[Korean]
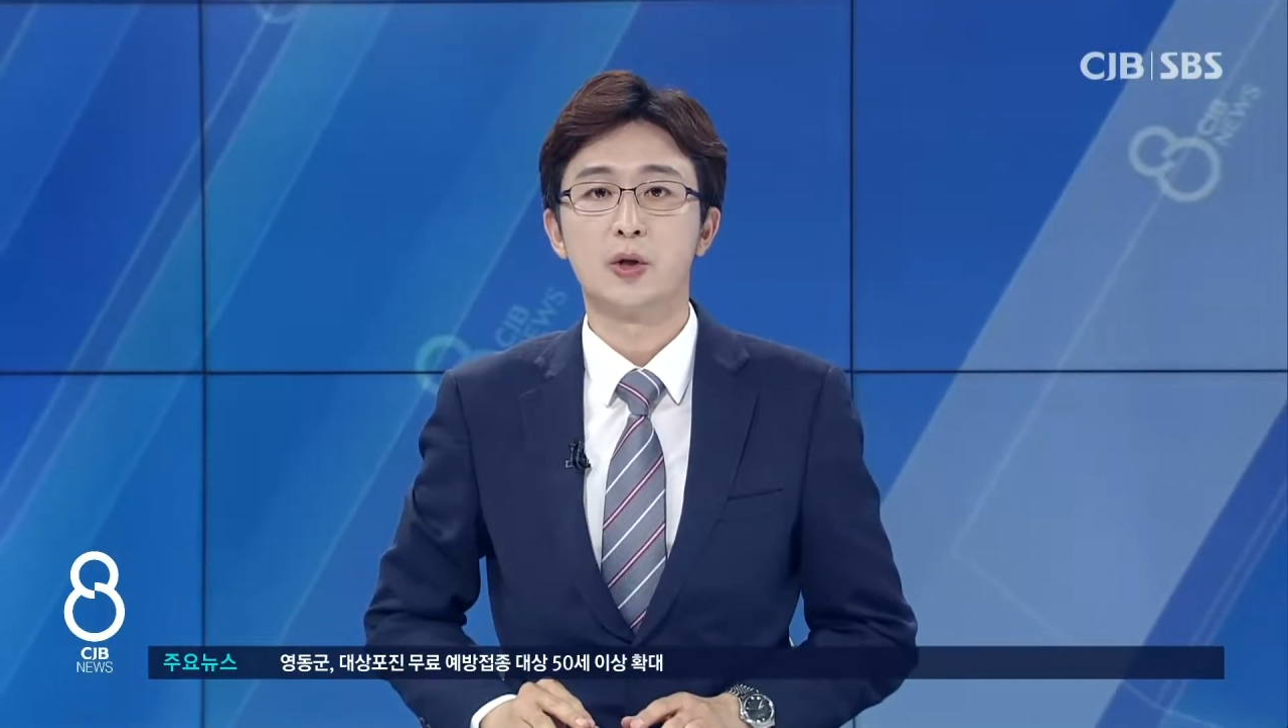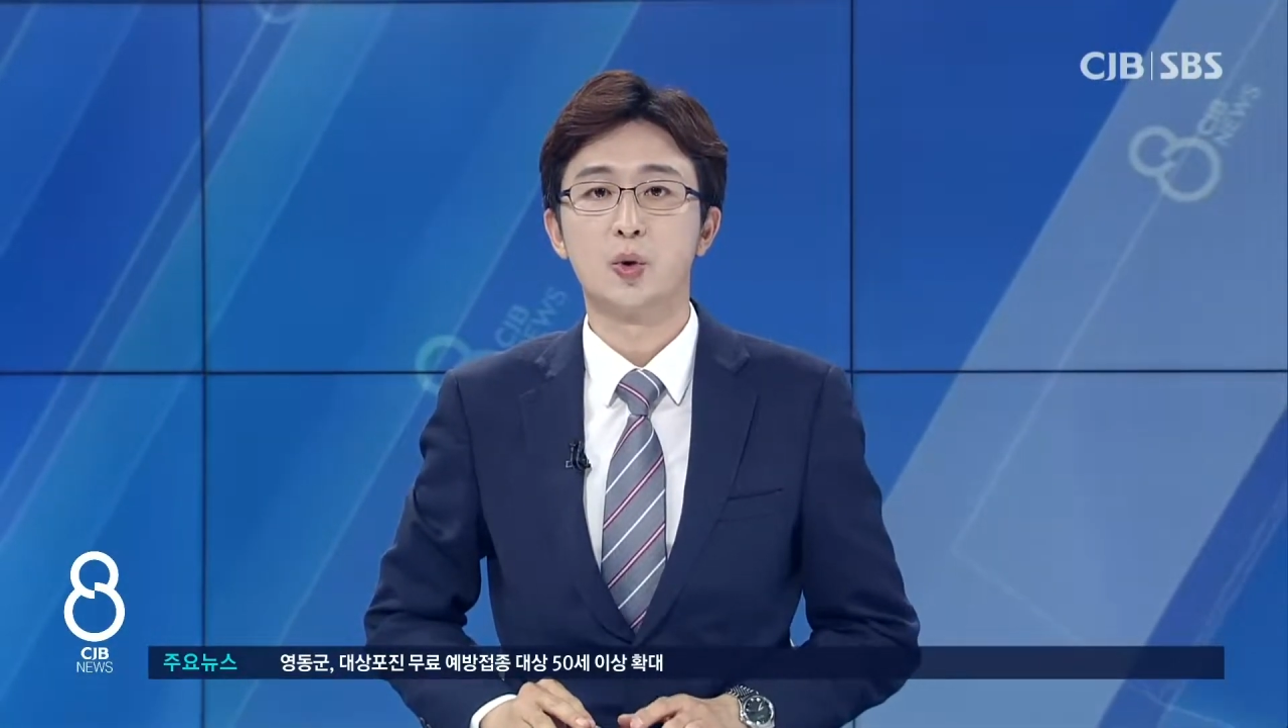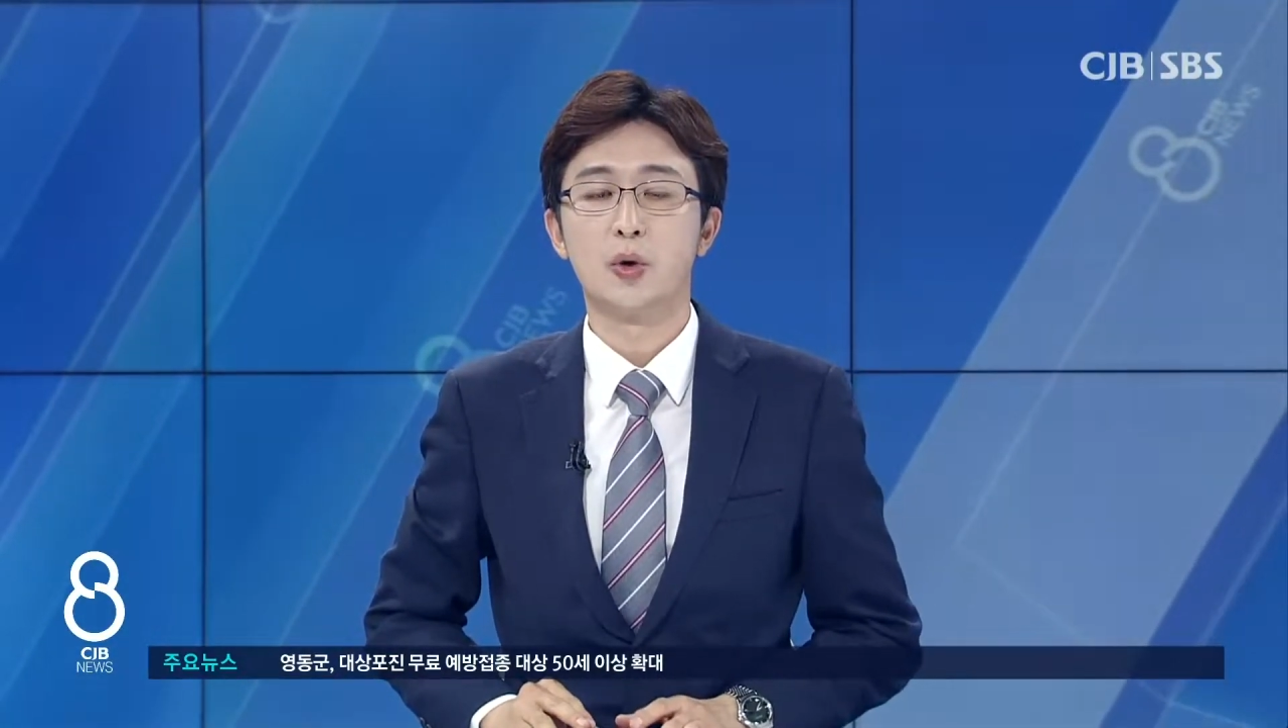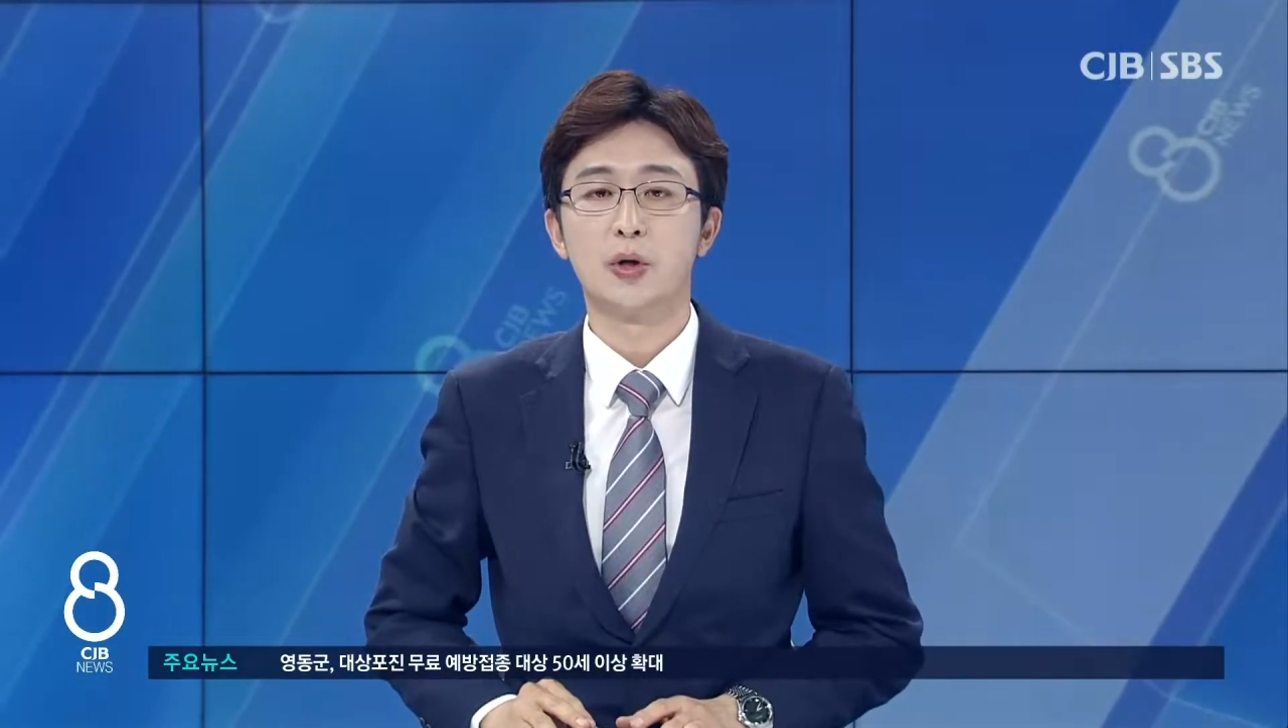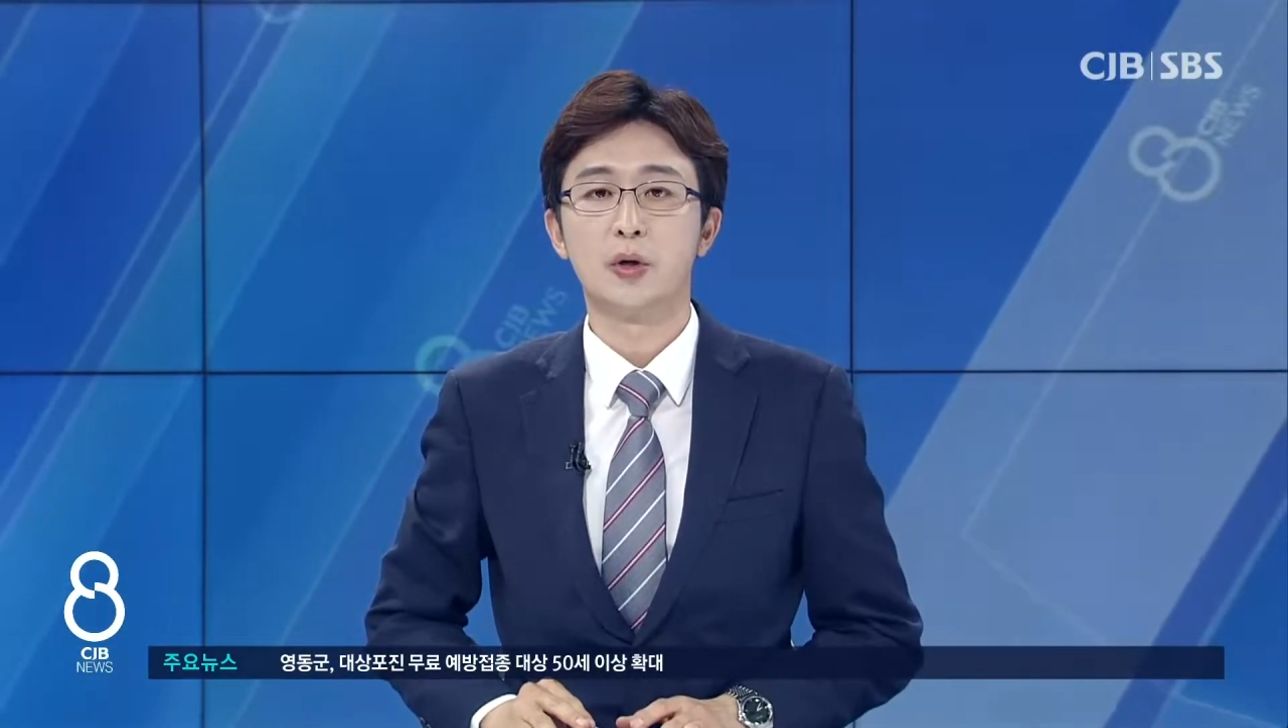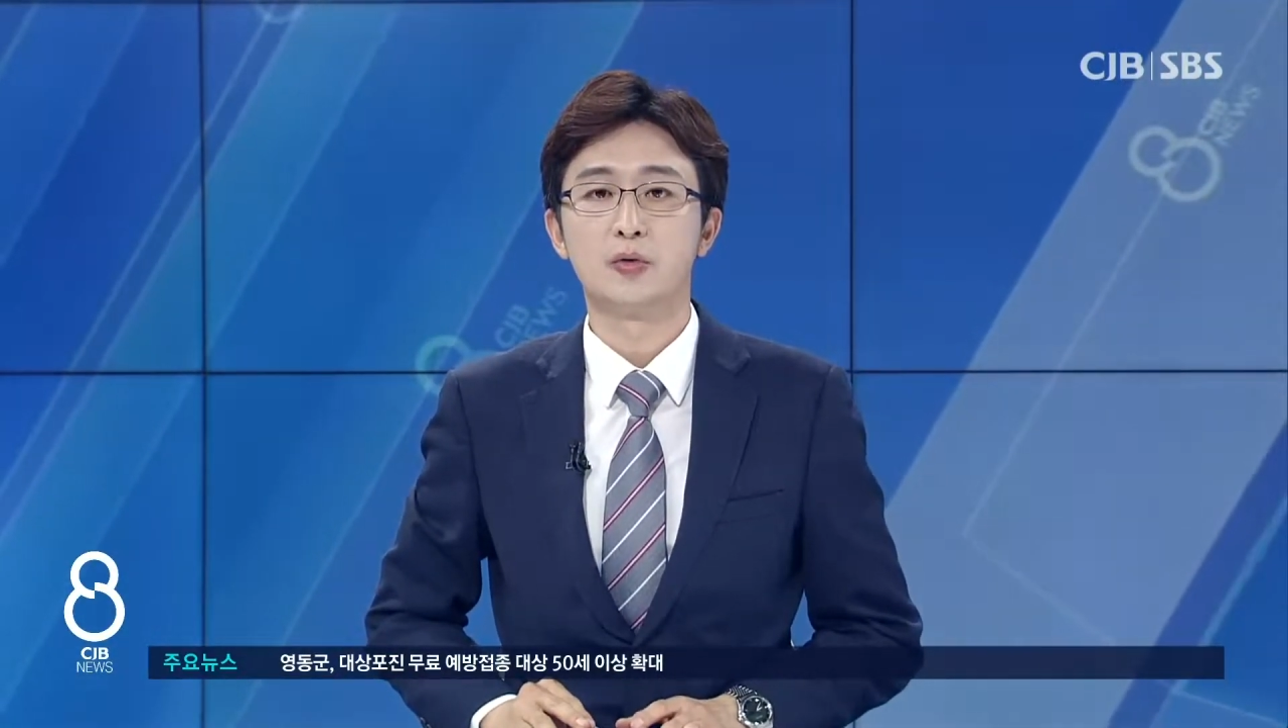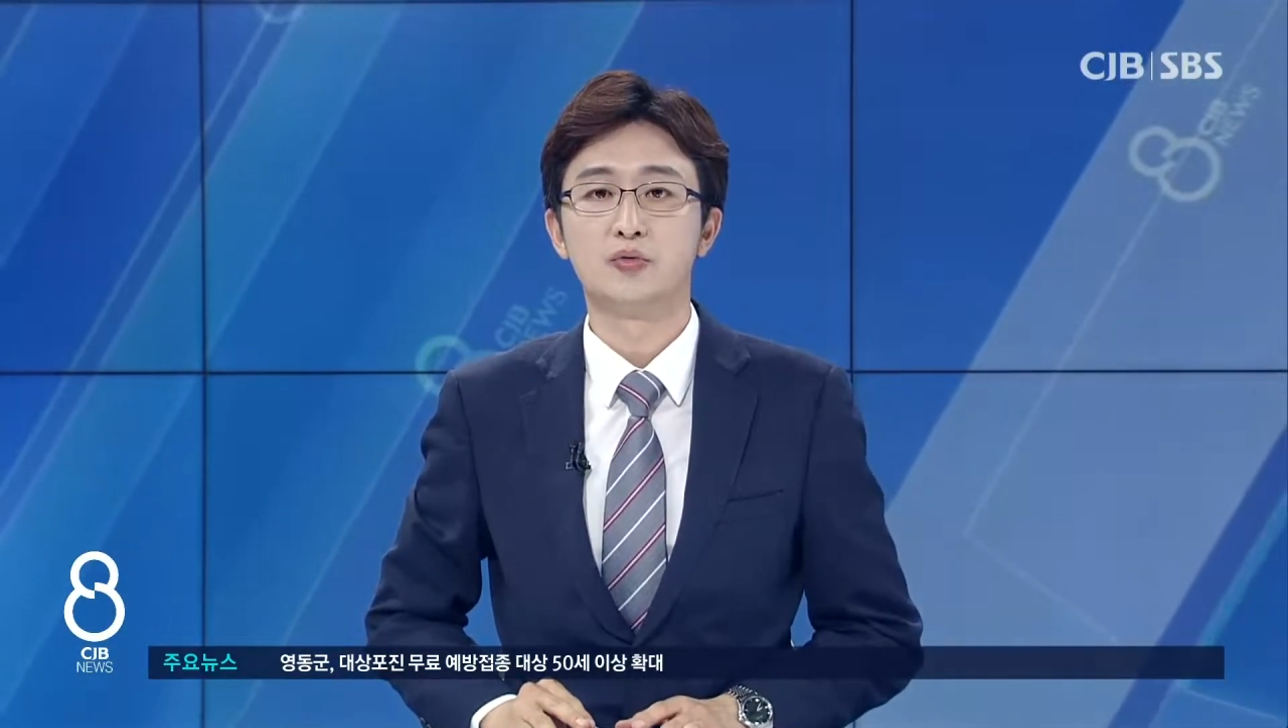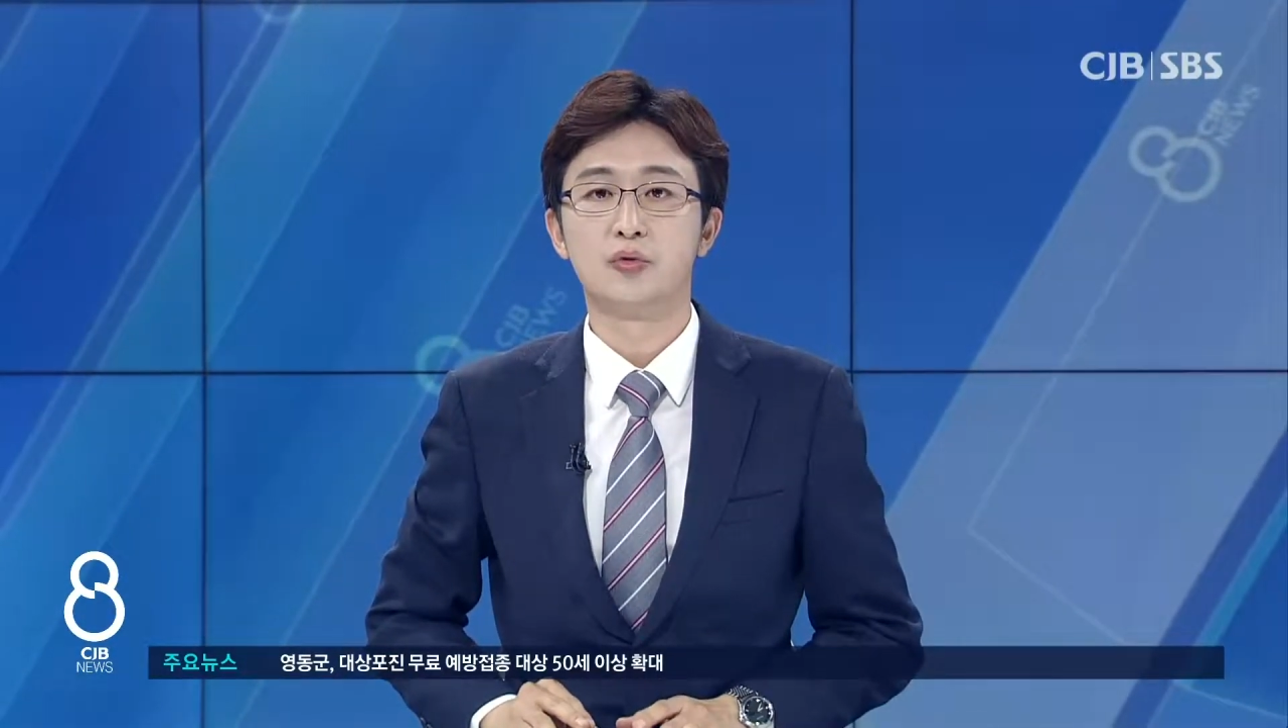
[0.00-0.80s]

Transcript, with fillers: 조기령,